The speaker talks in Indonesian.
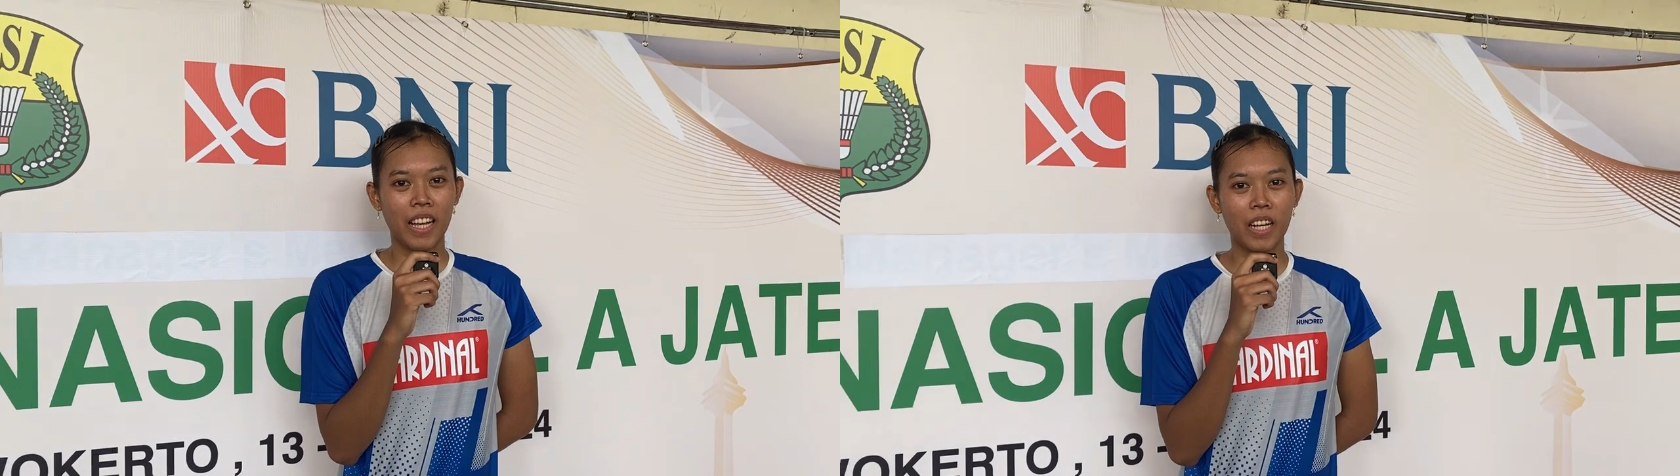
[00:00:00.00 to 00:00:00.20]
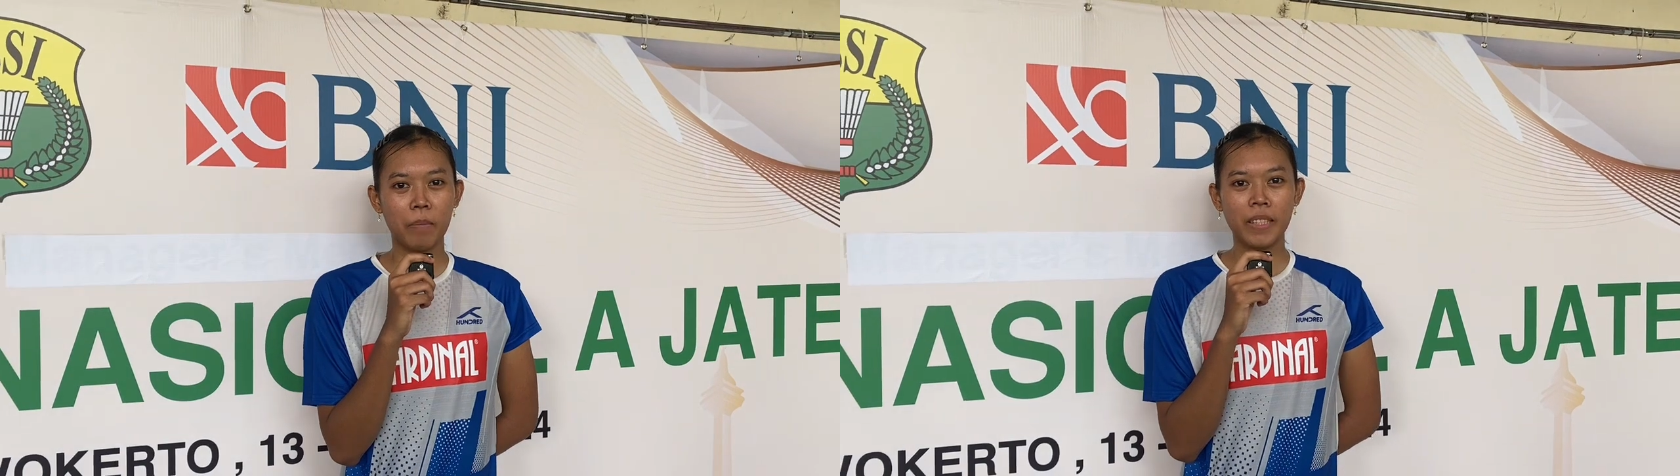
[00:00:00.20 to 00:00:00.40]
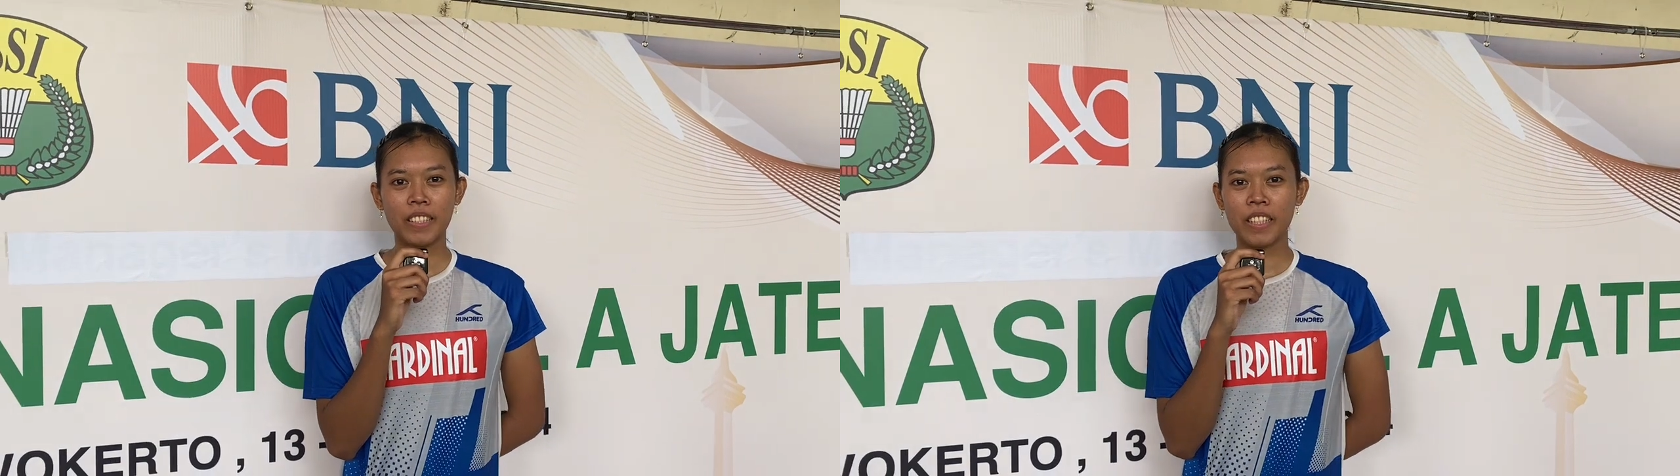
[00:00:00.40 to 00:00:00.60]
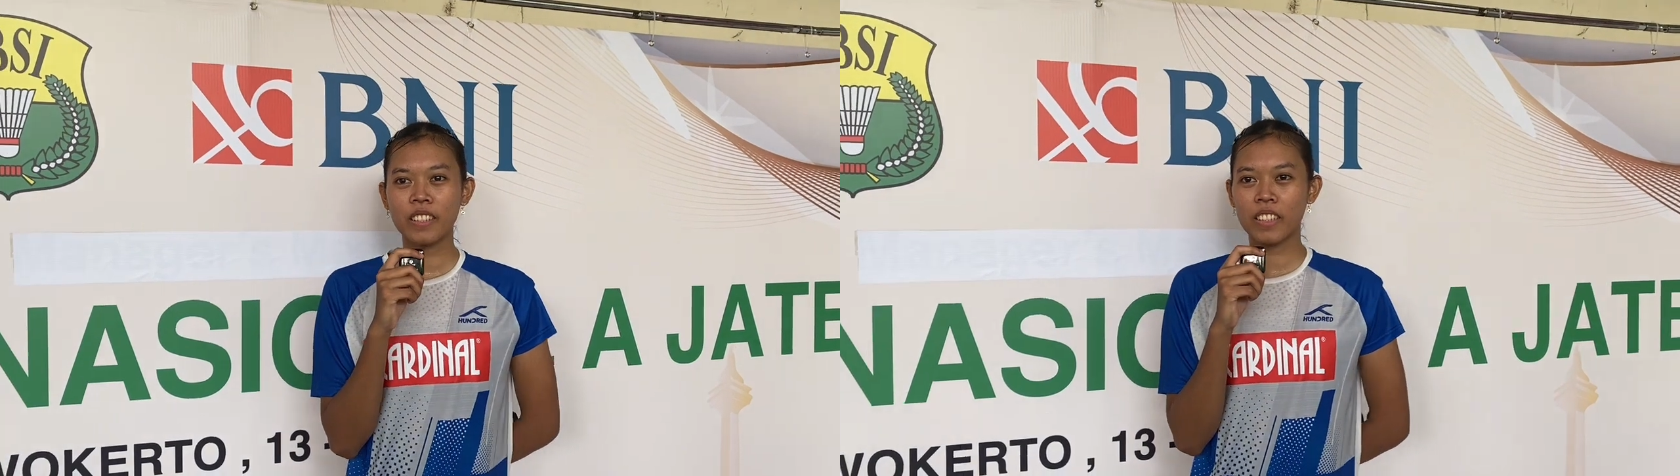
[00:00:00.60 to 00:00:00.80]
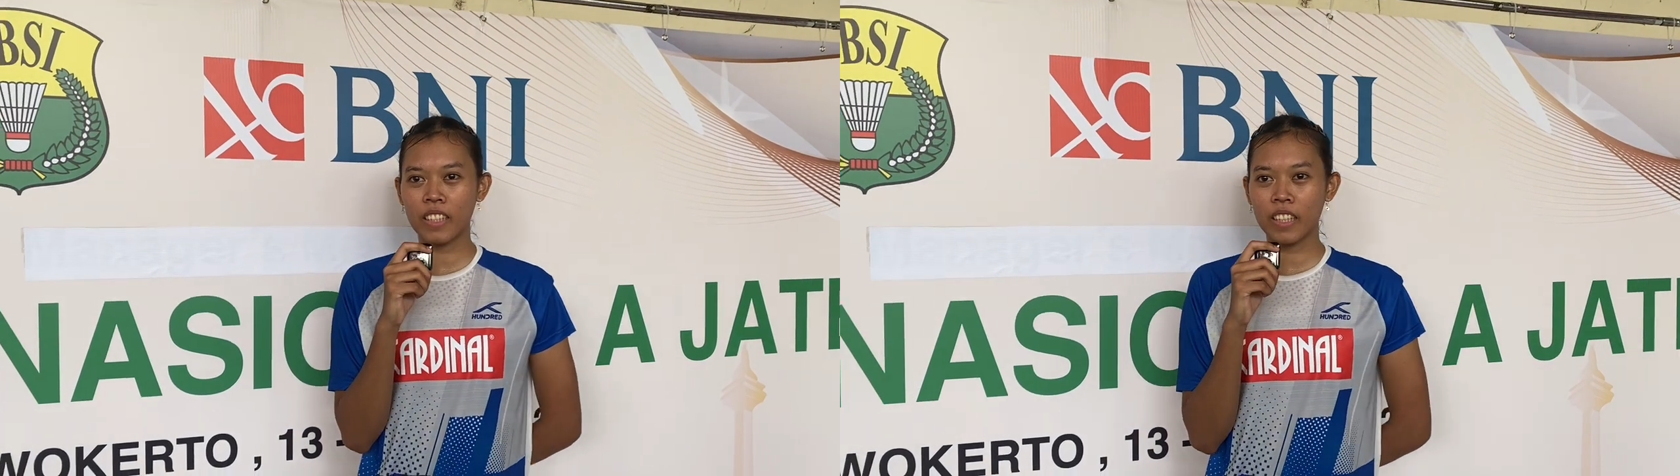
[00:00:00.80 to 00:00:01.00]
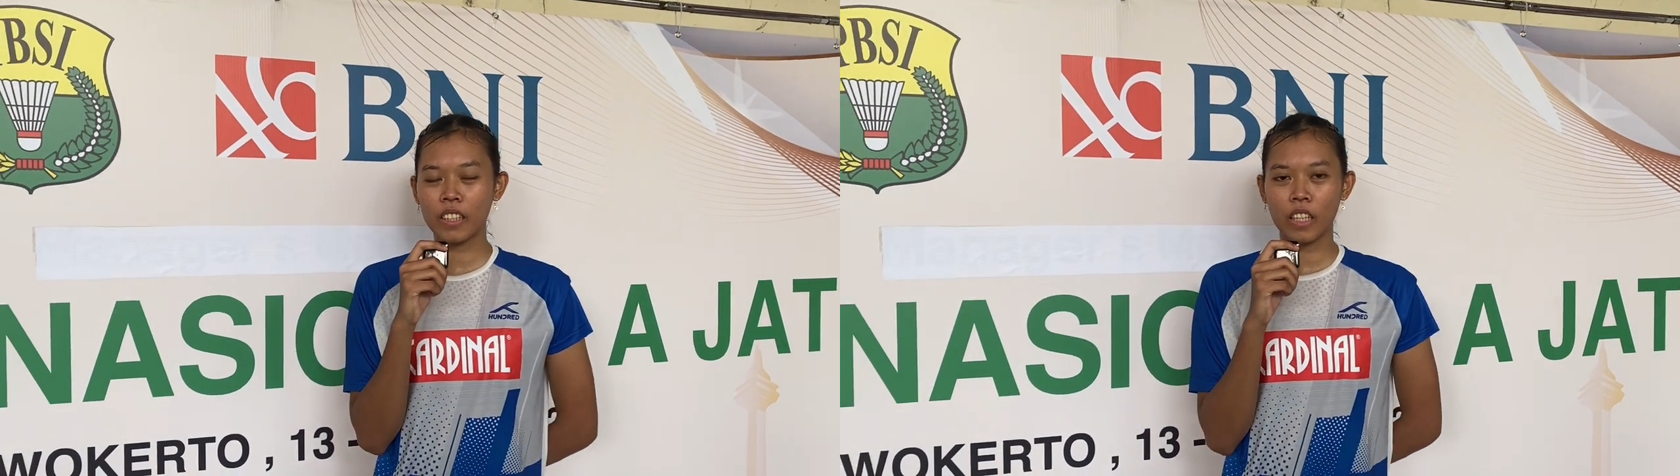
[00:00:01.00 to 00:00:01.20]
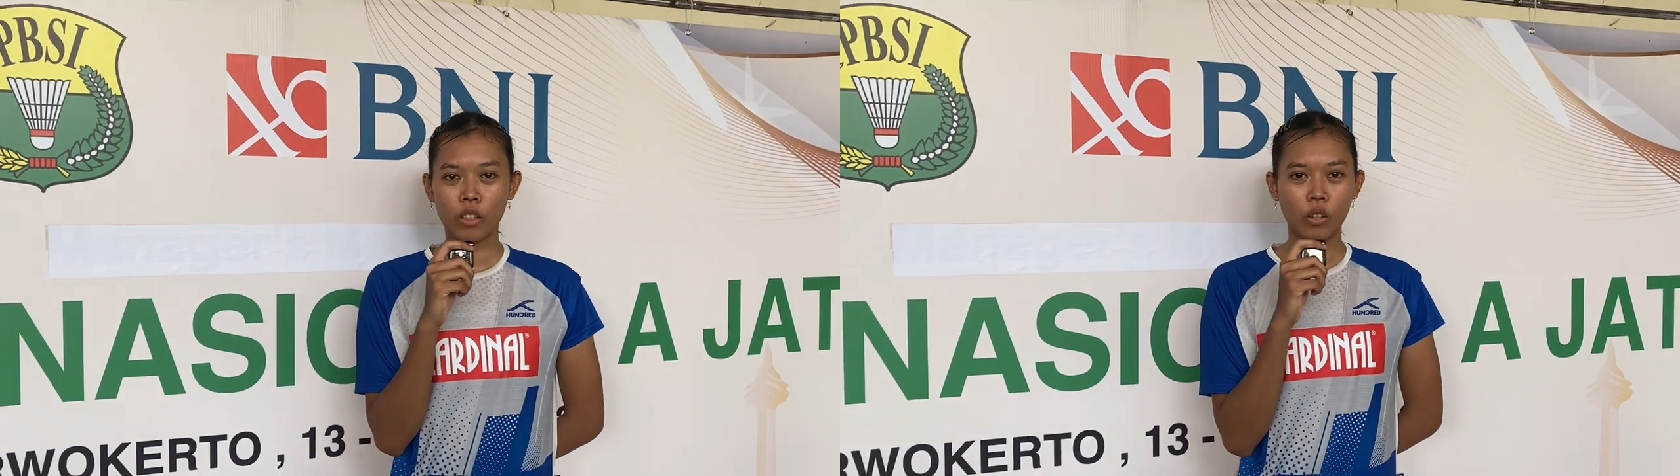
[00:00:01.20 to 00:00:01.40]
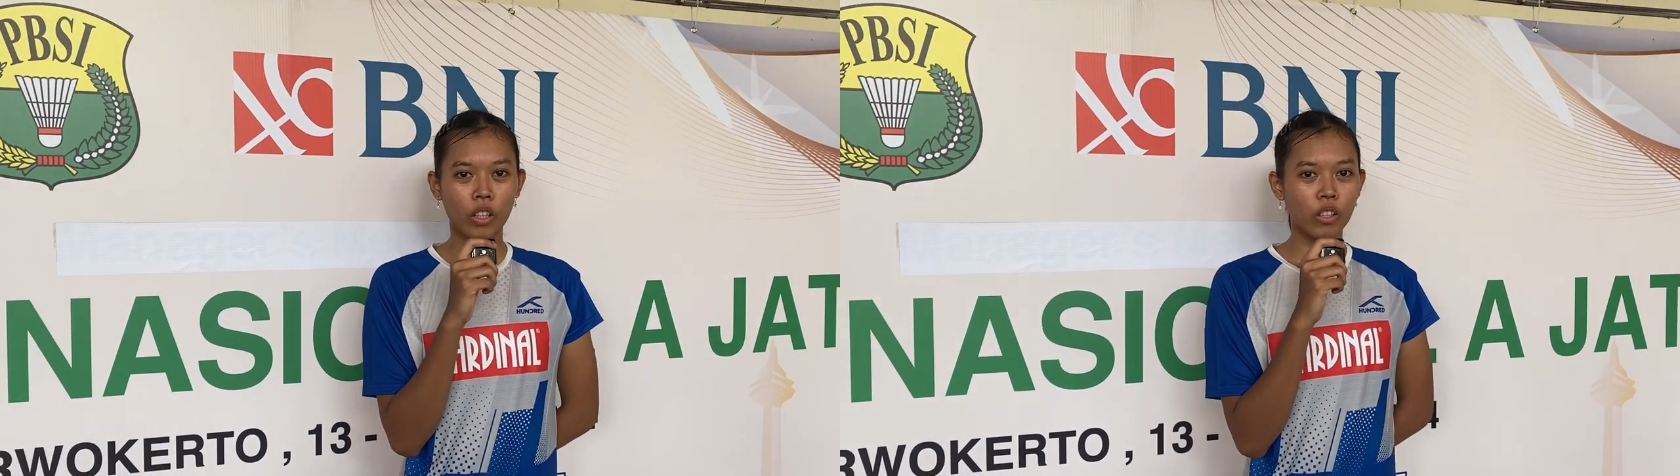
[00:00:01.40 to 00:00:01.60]
Uh, pastinya senang dan
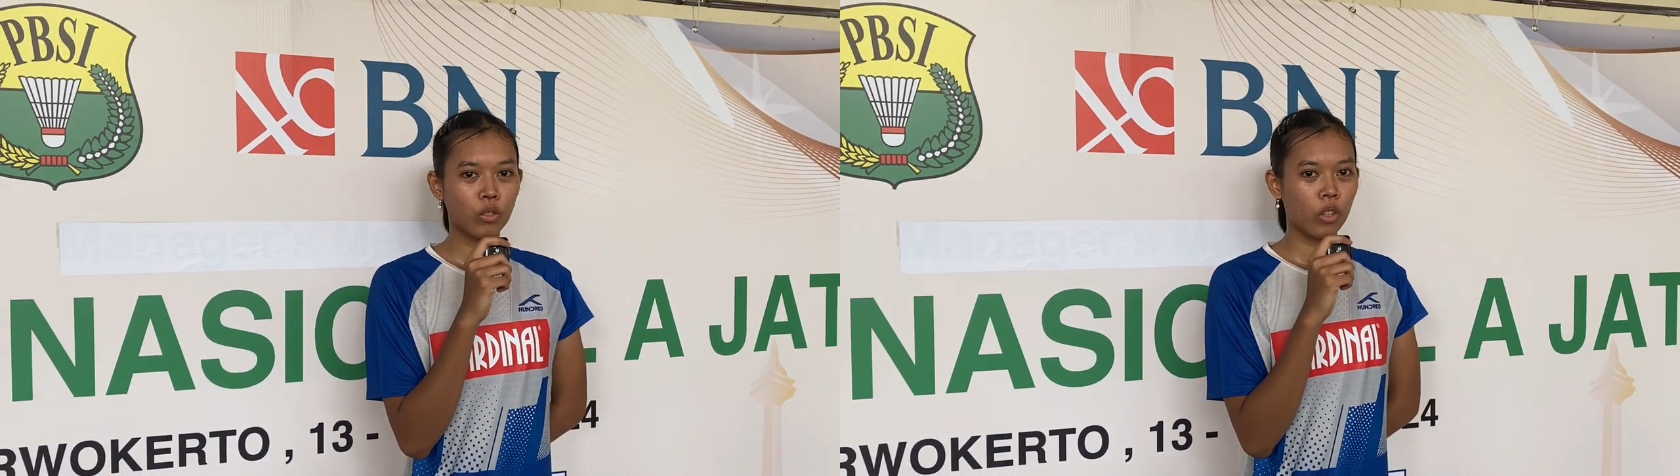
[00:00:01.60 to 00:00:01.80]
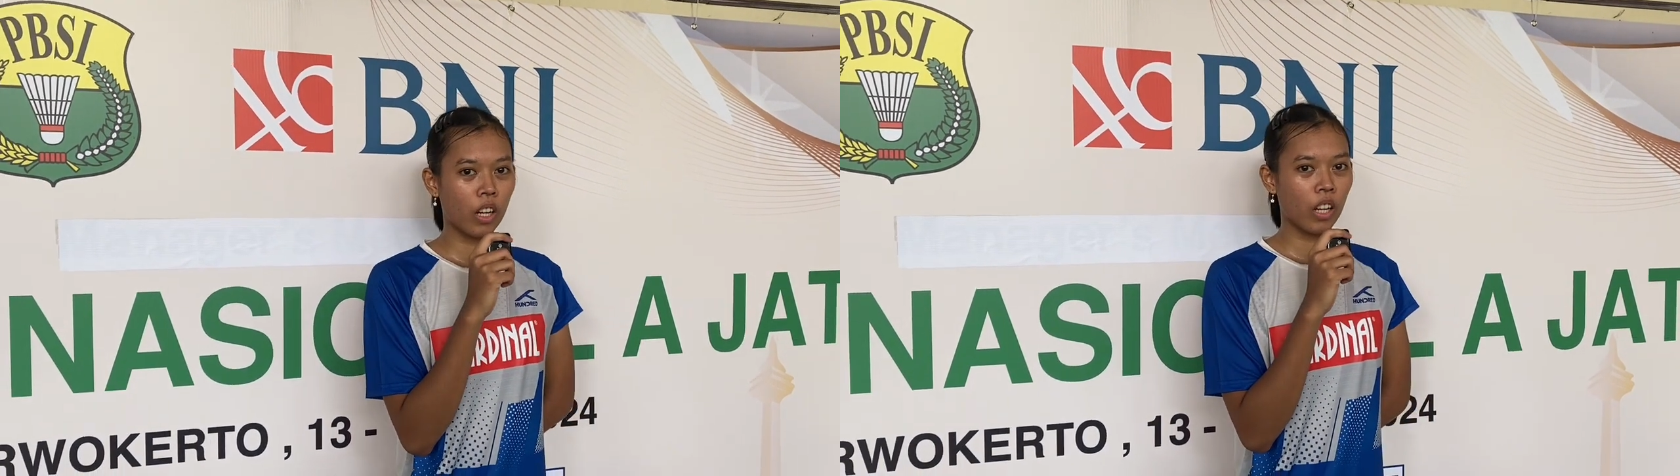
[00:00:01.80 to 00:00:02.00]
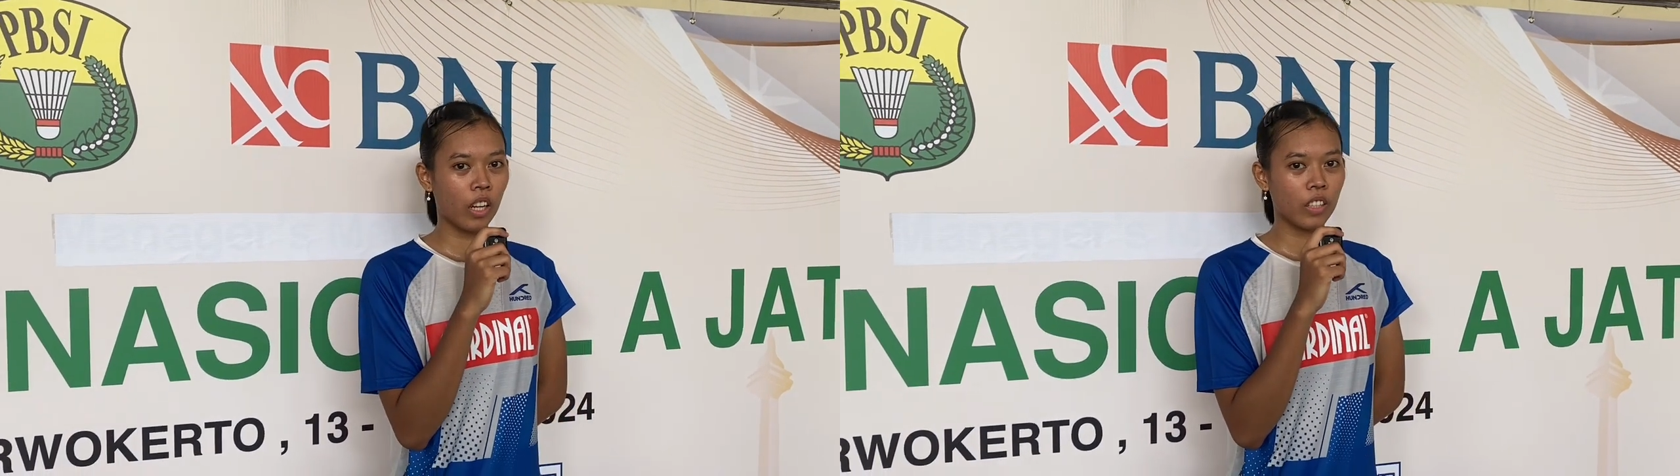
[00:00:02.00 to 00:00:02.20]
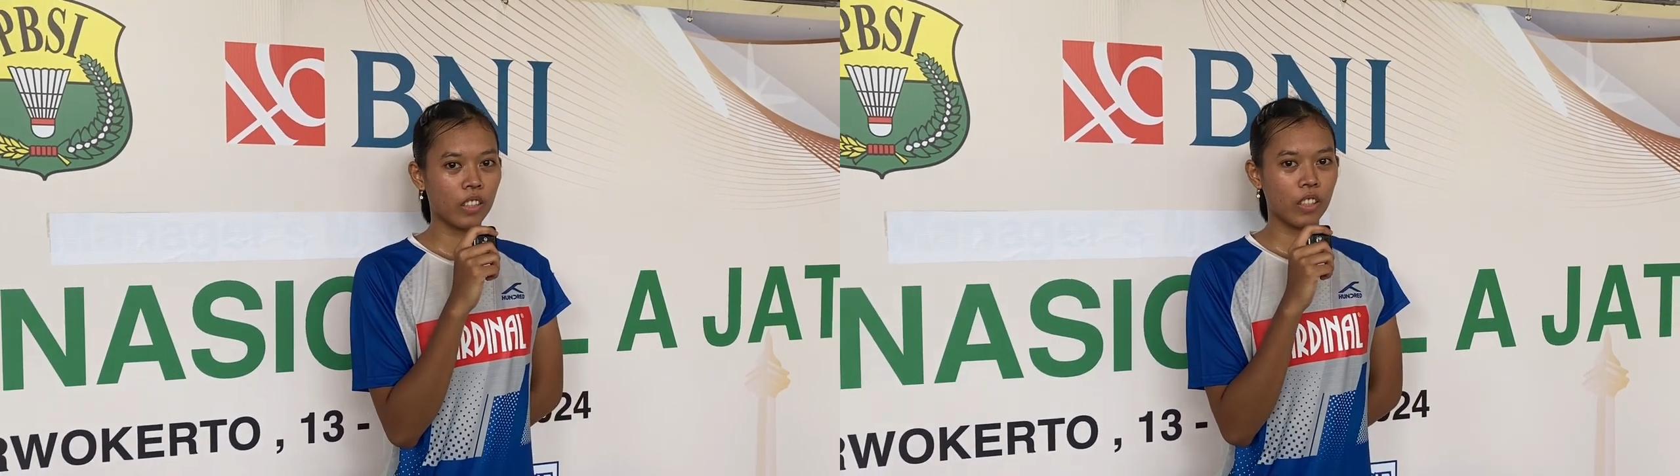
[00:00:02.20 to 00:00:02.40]
keluarga juga